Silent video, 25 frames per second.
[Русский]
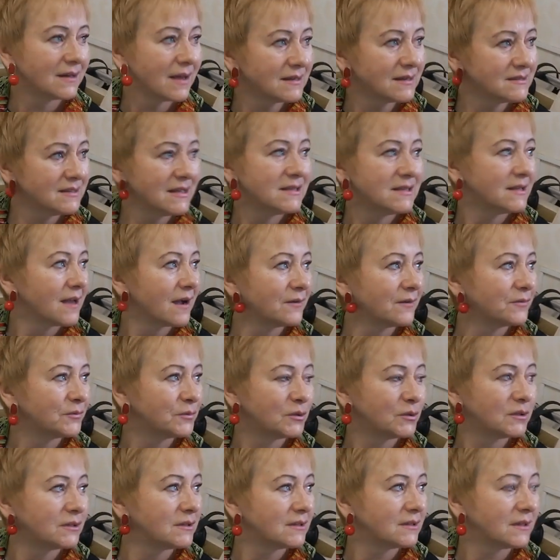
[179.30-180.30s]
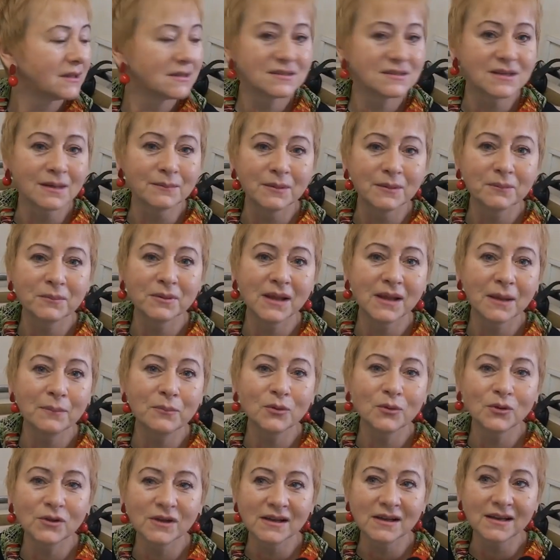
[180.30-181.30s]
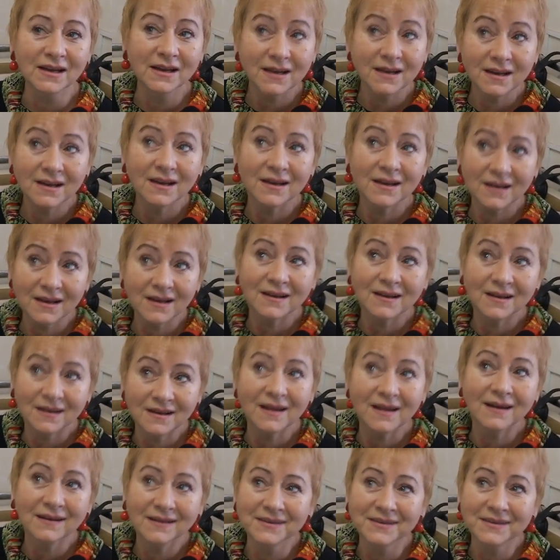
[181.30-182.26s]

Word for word: как, знаете, как вот та самая балаболка, ля-ля-ля-ля-ля,